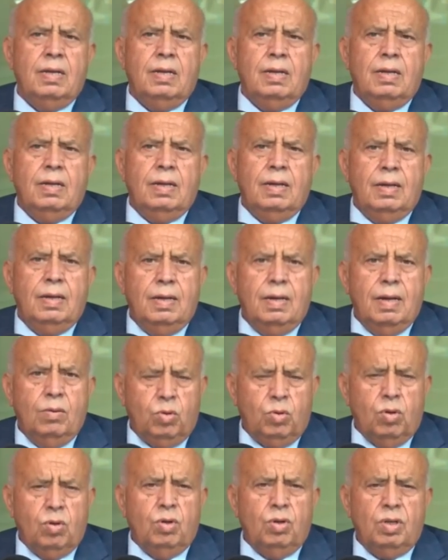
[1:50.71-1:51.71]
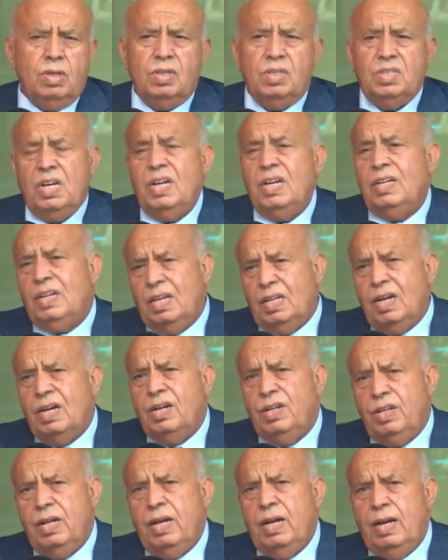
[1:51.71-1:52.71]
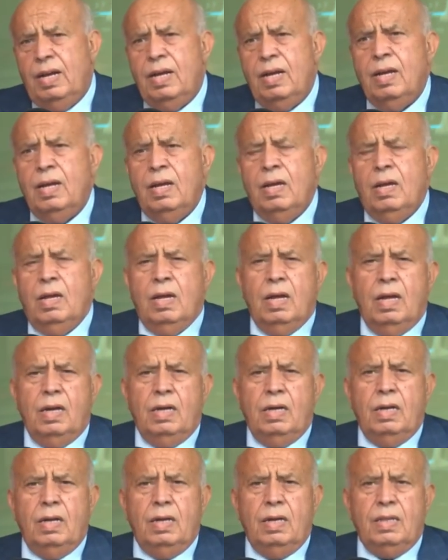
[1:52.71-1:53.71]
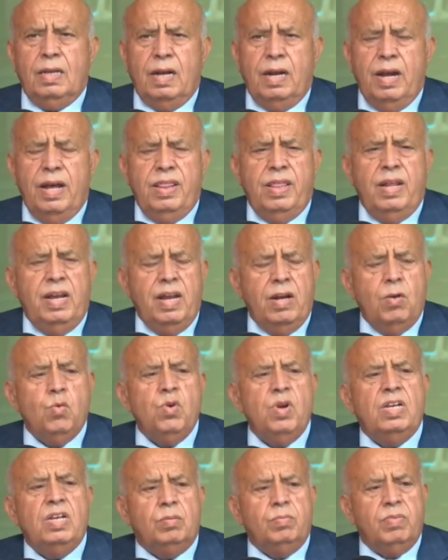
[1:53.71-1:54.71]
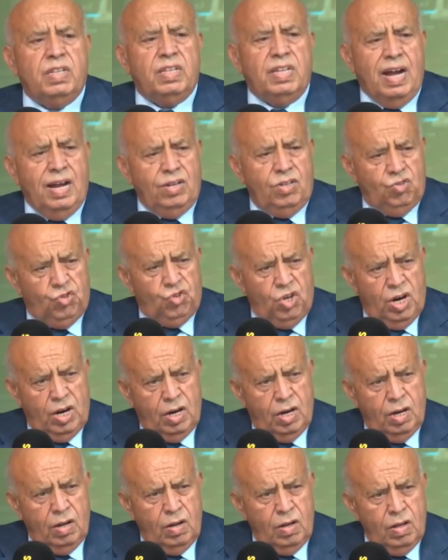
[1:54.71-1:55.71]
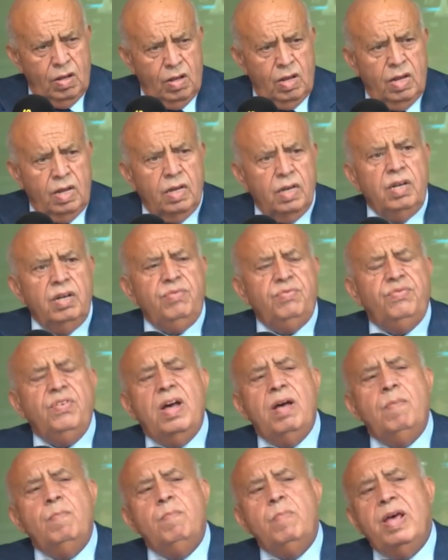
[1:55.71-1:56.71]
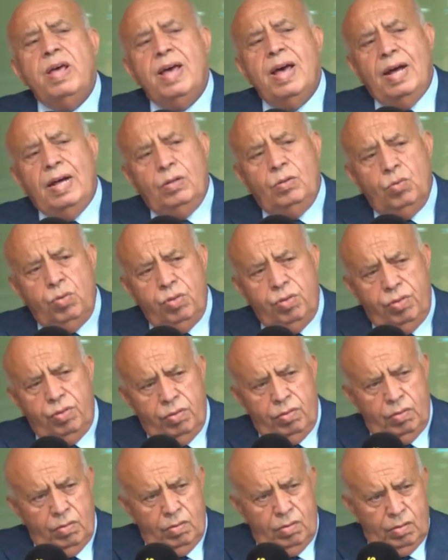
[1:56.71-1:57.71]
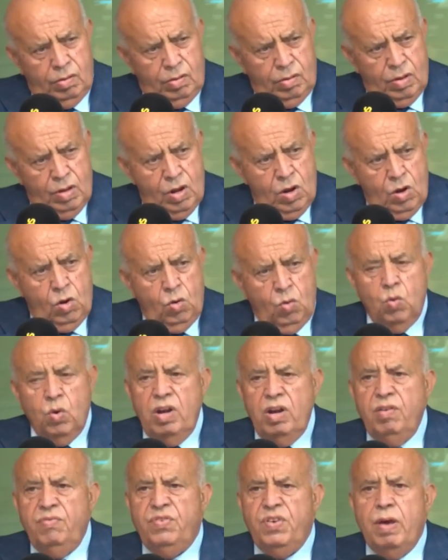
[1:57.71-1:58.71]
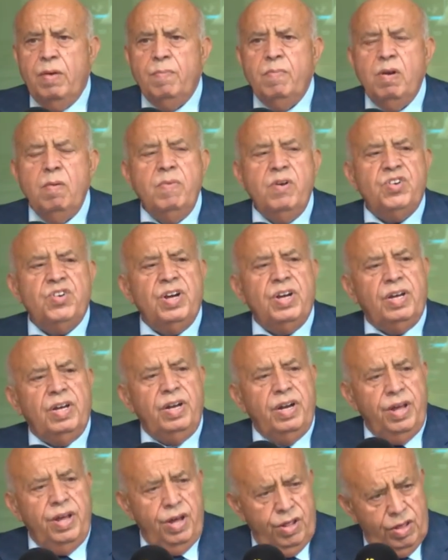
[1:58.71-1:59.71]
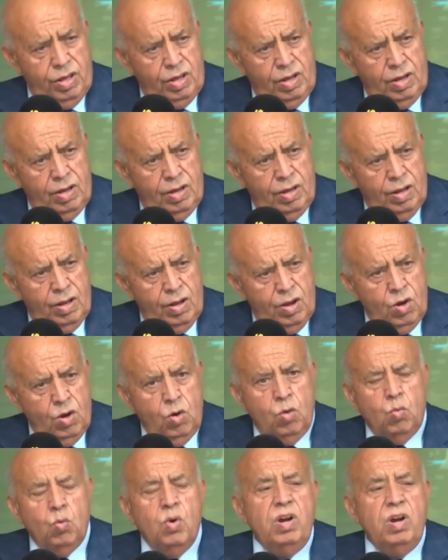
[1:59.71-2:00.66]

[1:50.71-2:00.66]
لو تخرج الزيارات اعتقد على الاطار هذا لان الناس متعطشه لفهم ما يحدث نعم واللي فهم المشاكل هذه واللي